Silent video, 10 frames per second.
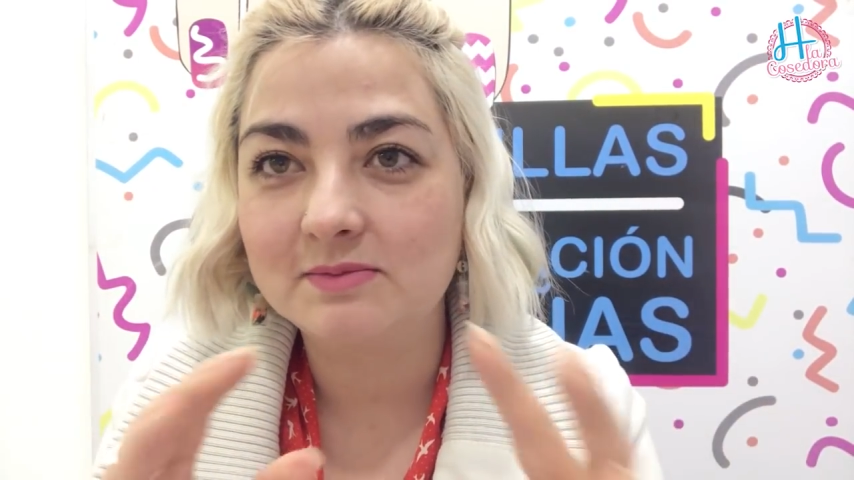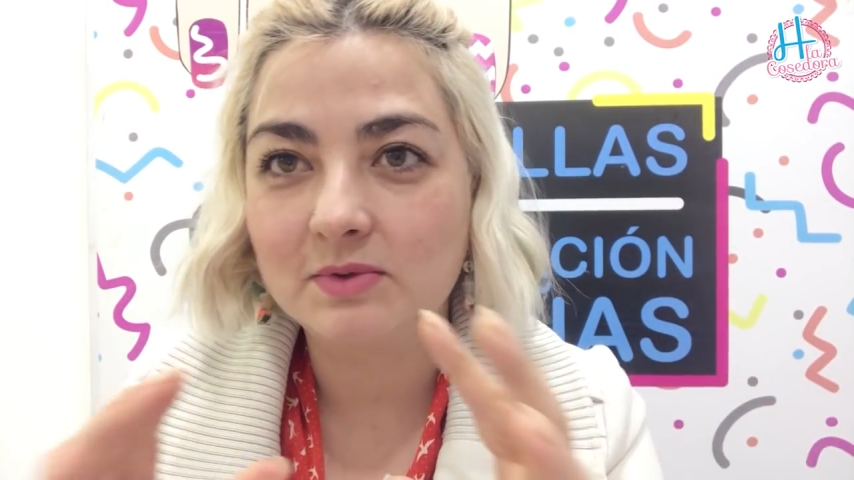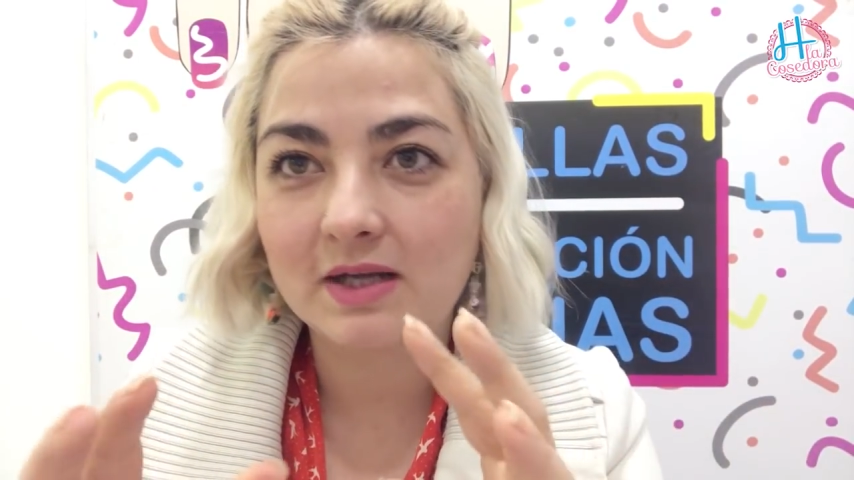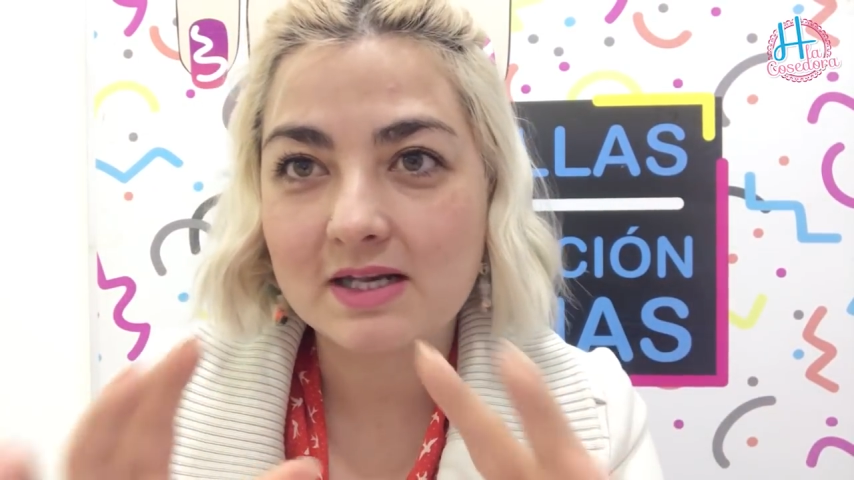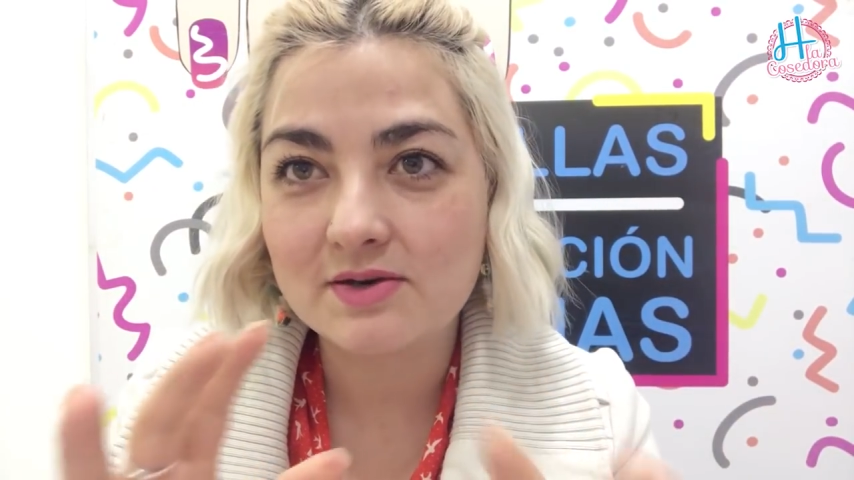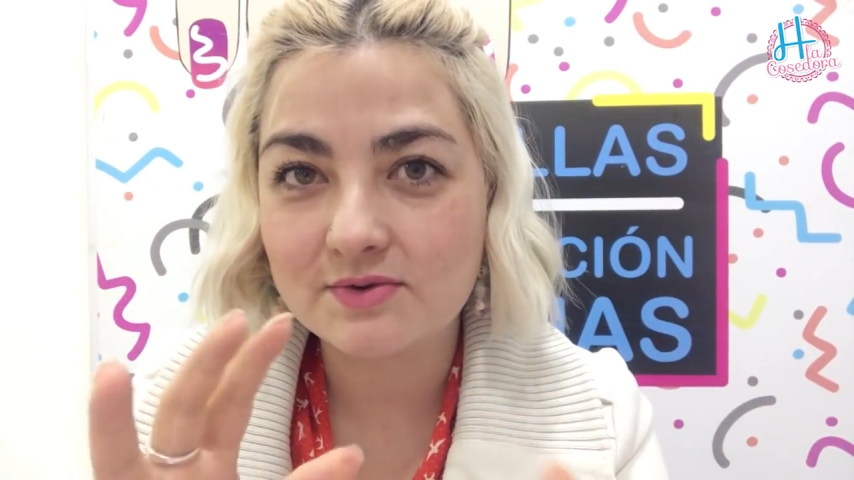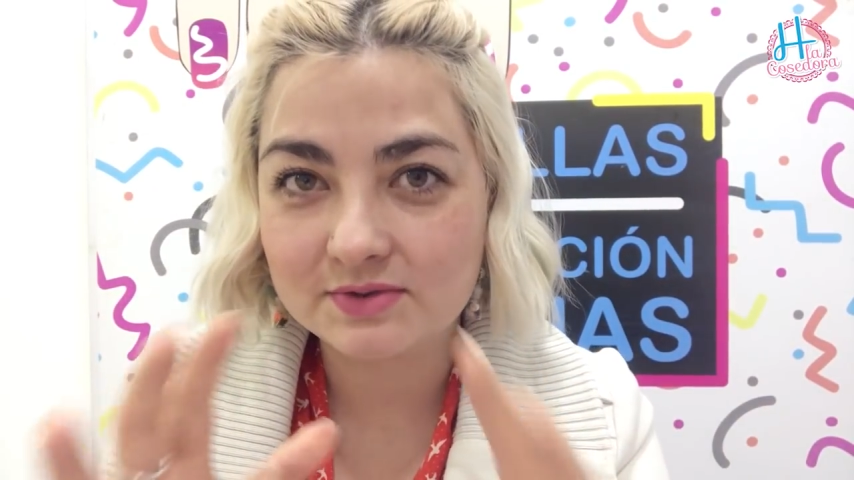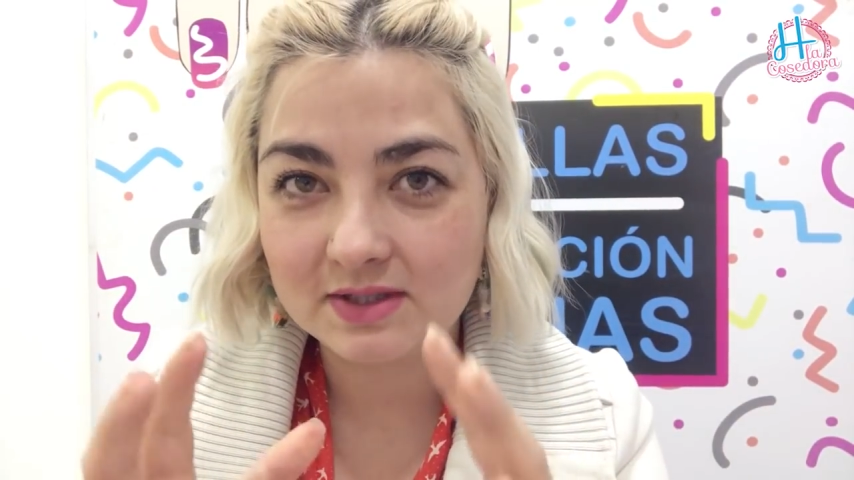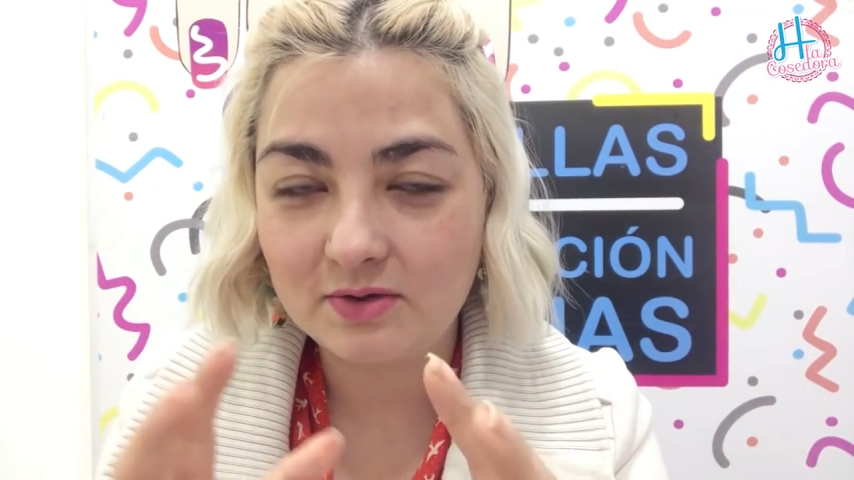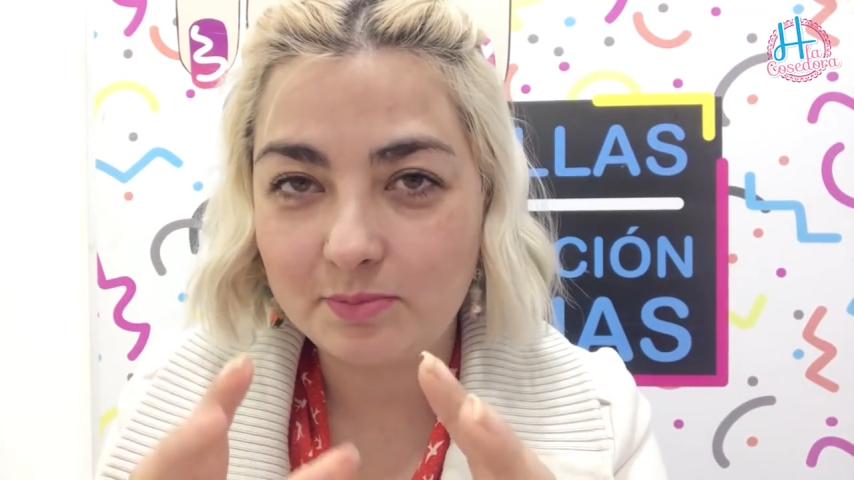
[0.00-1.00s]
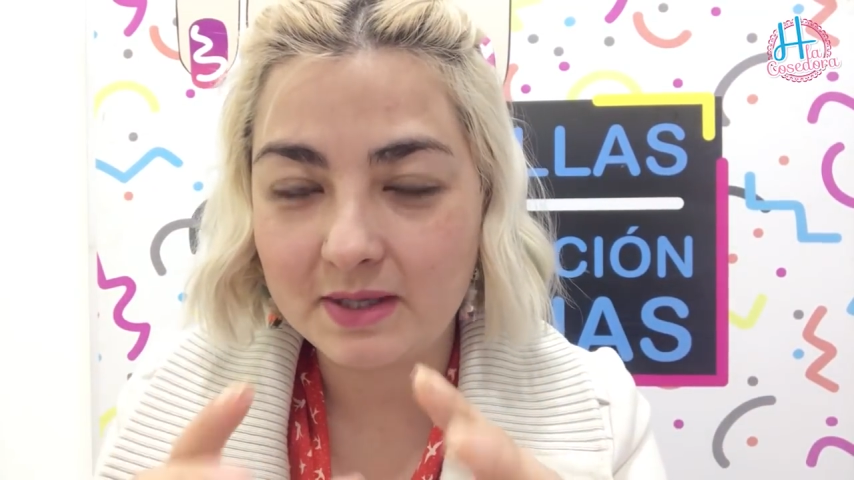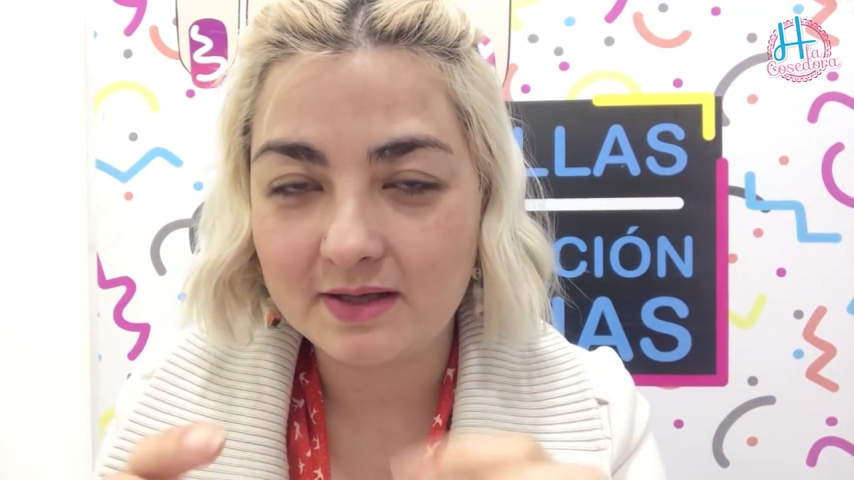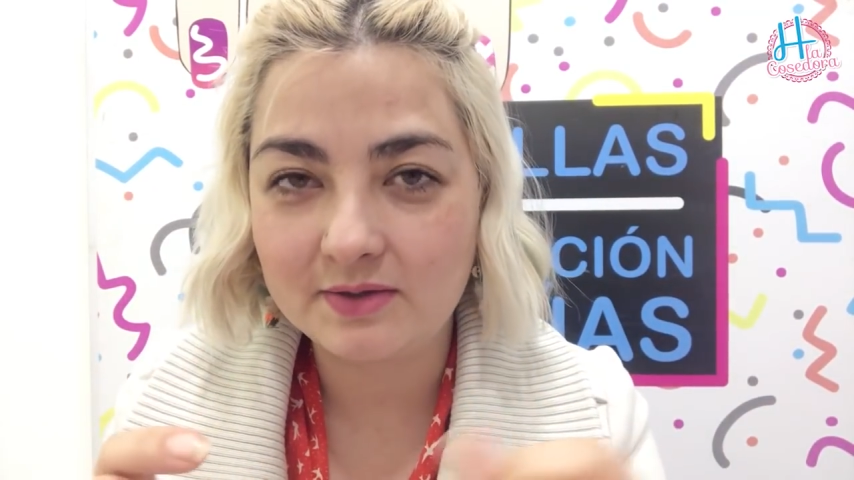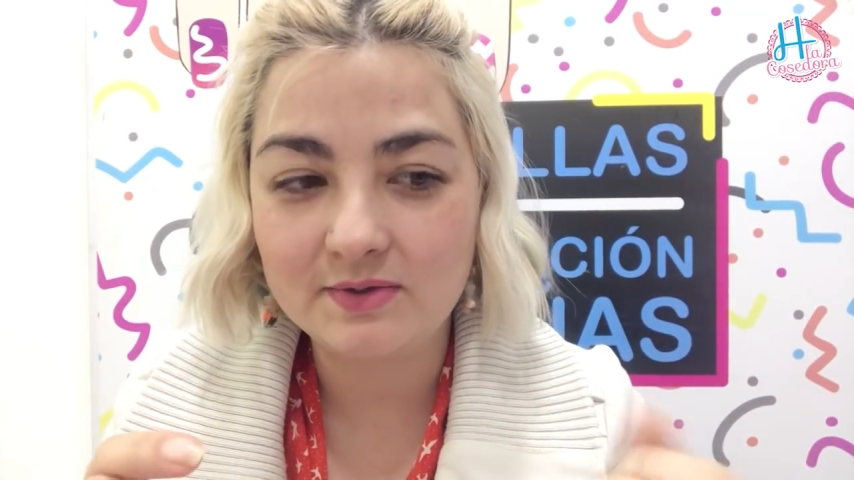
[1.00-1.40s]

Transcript: como que no se golpean